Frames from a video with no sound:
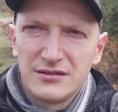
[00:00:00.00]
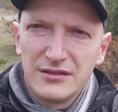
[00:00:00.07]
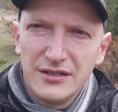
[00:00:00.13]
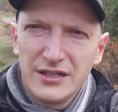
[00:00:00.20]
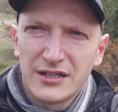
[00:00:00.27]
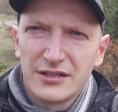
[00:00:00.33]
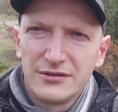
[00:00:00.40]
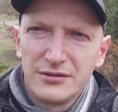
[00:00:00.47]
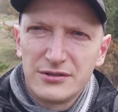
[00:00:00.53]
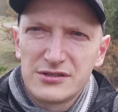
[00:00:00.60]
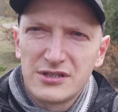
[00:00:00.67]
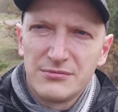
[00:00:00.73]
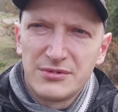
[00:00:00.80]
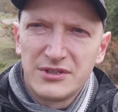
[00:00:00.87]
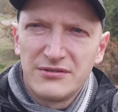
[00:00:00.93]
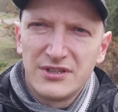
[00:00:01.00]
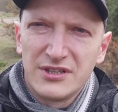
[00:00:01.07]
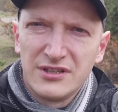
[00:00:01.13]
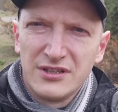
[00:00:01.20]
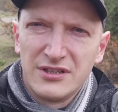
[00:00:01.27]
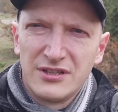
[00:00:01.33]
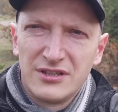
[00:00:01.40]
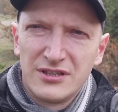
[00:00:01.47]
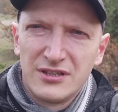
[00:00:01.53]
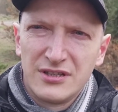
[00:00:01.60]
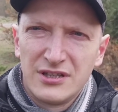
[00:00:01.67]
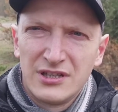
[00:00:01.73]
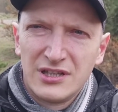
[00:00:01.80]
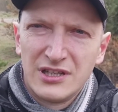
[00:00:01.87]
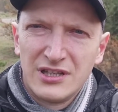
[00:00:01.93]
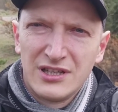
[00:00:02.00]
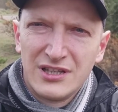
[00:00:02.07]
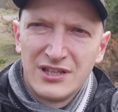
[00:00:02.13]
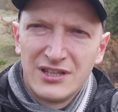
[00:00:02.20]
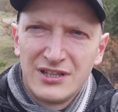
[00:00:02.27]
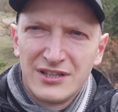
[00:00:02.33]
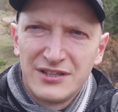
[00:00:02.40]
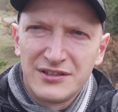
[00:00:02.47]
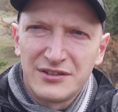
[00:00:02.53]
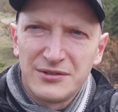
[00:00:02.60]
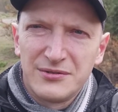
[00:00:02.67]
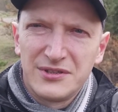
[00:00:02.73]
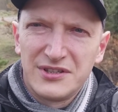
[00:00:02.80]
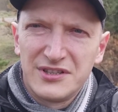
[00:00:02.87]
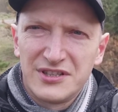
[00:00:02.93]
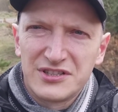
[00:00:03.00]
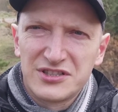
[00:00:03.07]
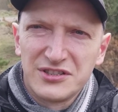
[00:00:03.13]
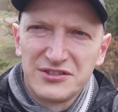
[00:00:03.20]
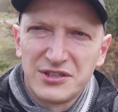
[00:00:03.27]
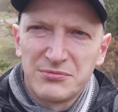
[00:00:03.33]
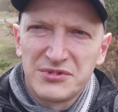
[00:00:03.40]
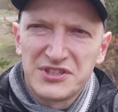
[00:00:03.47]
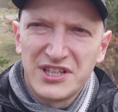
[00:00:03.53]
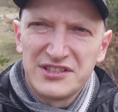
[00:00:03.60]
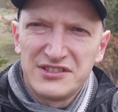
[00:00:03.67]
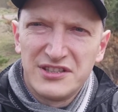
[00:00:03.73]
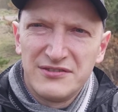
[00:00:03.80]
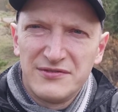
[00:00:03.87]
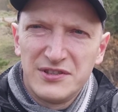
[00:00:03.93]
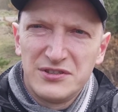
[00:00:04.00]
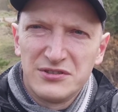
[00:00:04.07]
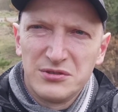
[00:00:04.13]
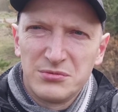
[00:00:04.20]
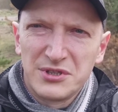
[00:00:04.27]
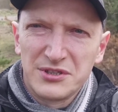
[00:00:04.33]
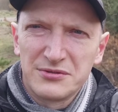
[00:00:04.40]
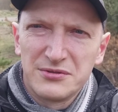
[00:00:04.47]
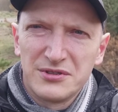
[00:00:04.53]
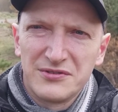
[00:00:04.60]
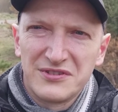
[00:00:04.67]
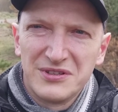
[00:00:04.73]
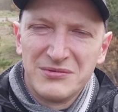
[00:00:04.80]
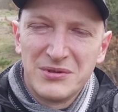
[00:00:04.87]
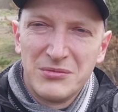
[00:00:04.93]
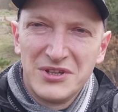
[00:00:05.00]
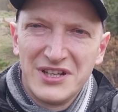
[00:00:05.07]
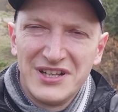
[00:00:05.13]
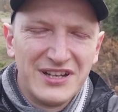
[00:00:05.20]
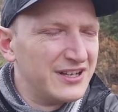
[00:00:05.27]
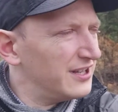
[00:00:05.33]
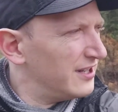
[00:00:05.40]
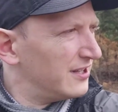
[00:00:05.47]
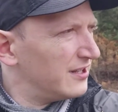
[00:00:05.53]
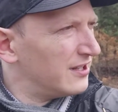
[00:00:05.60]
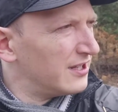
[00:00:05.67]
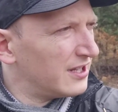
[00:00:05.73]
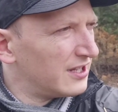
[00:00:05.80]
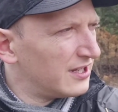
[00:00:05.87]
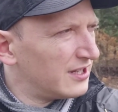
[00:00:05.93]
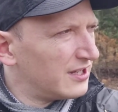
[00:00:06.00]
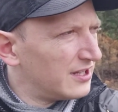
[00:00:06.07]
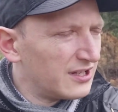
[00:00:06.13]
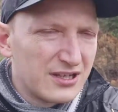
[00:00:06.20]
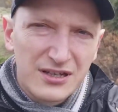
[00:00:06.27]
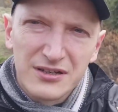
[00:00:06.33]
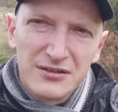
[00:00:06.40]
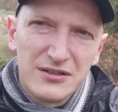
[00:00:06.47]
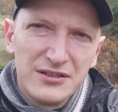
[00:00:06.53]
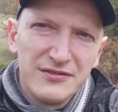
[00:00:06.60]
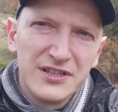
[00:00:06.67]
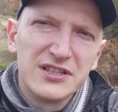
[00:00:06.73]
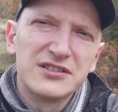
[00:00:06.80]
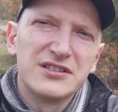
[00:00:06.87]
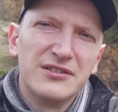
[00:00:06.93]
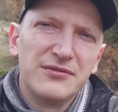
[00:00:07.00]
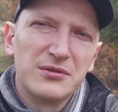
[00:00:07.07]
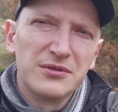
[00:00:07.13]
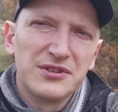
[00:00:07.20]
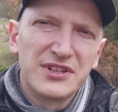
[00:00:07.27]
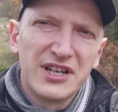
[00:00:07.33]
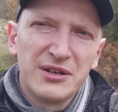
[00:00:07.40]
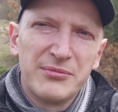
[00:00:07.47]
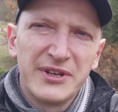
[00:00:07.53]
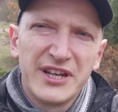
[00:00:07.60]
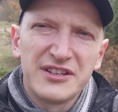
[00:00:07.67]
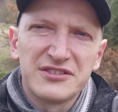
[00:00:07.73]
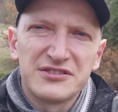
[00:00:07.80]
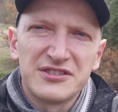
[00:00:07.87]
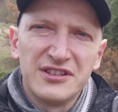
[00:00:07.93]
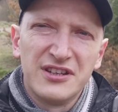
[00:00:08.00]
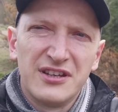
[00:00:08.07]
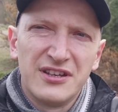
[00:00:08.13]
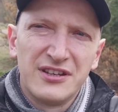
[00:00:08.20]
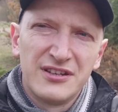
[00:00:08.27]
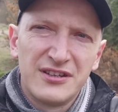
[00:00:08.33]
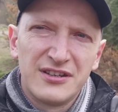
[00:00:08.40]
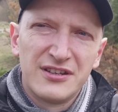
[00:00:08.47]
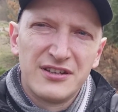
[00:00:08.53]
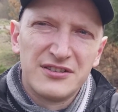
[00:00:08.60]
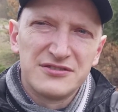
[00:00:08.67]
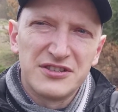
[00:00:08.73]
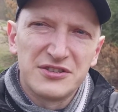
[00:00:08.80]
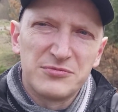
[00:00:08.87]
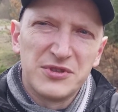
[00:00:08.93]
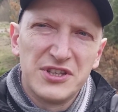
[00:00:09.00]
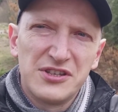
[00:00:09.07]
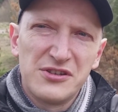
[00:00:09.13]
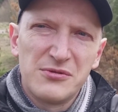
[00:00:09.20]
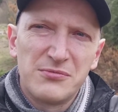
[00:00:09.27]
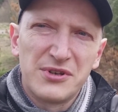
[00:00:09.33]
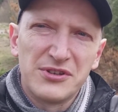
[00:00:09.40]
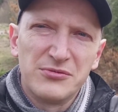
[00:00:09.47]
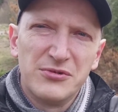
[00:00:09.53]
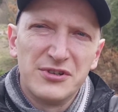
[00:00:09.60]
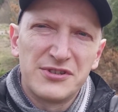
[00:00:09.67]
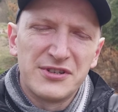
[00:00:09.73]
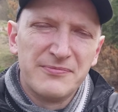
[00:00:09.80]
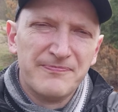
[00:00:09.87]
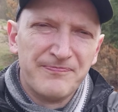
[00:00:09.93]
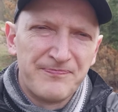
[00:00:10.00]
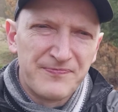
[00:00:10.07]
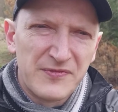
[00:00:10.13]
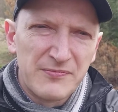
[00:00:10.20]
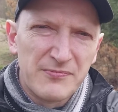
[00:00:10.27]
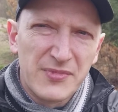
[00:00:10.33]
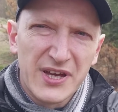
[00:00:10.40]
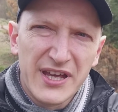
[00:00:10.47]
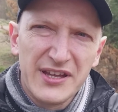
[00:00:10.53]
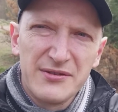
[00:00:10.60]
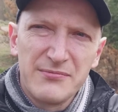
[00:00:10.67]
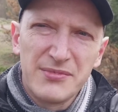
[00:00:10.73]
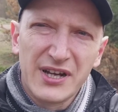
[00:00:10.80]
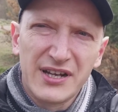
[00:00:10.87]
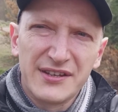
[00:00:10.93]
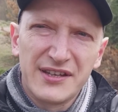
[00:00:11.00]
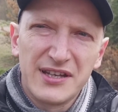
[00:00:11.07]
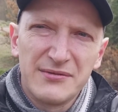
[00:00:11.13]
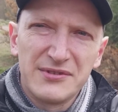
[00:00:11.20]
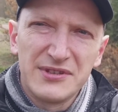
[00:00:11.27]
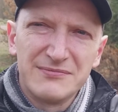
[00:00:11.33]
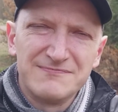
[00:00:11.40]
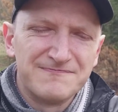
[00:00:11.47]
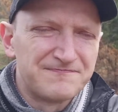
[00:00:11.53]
Элька, дочка, привет. Сегодня решил записать тебе видео про свой автомобиль. Он, видишь, там в кустах прячется. Сейчас подойдем, посмотрим, поедем, покатаемся.